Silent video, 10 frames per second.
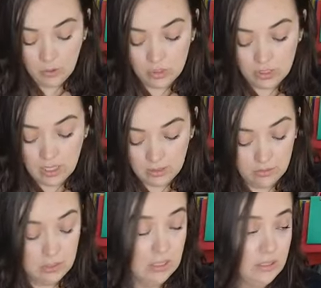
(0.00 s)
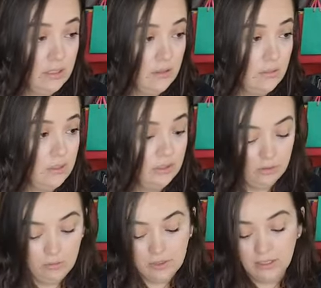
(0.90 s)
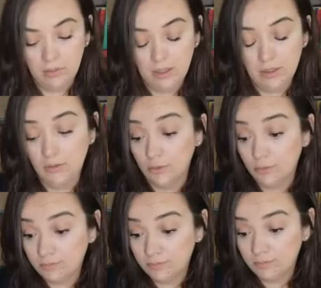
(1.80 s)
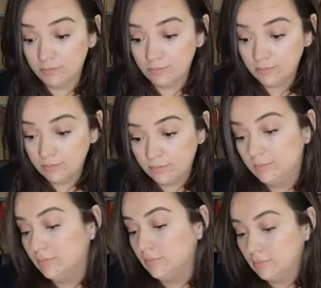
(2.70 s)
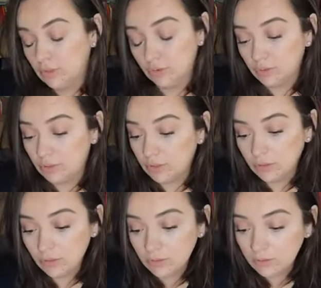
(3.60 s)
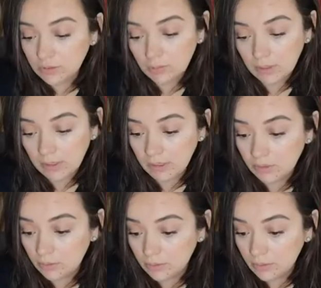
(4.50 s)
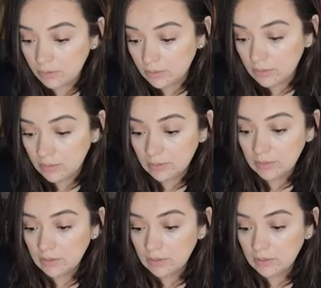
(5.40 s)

José ahí, usted quien salva, si solo puede salvar a uno. A José. Yo no sé, yo creo que nos salva al hijo. Claro.